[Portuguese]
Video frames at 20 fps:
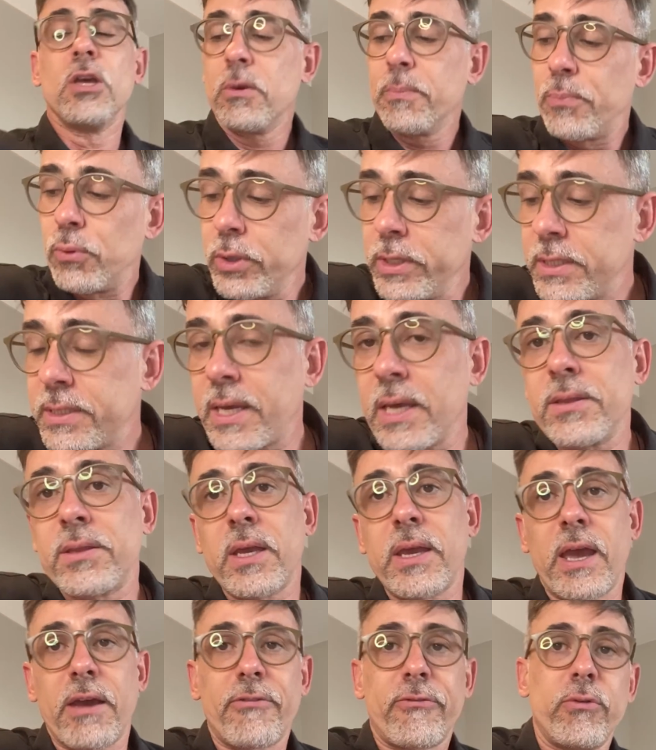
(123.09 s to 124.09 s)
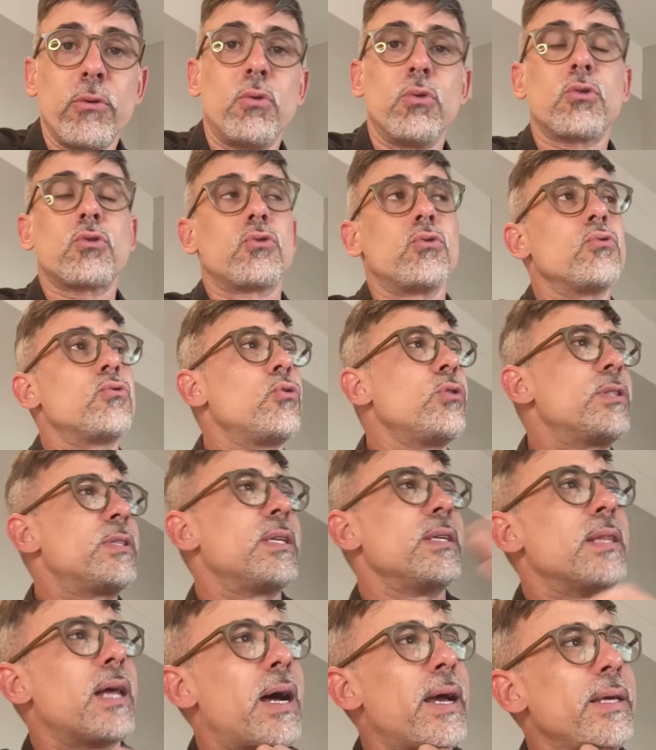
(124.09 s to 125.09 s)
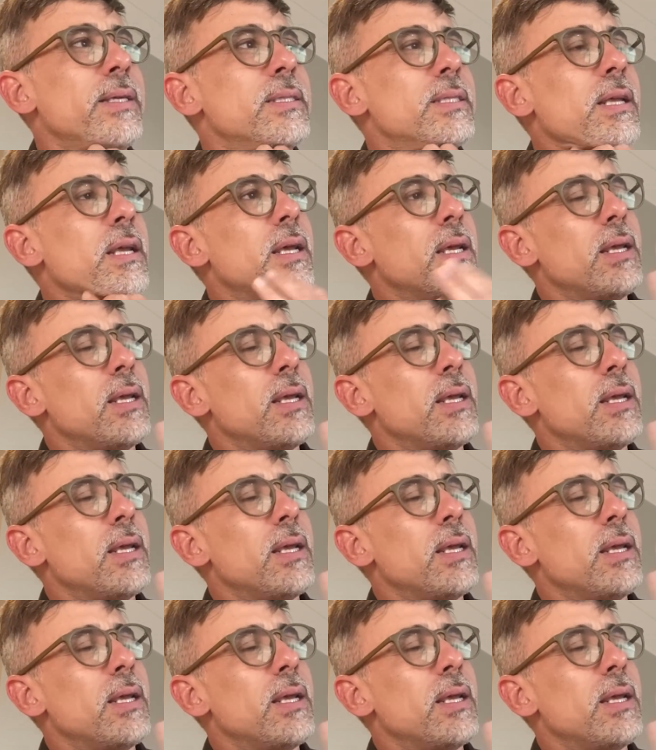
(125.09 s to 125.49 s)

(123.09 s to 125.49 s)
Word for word: Por isso, quem tem refluxo, um dos sinais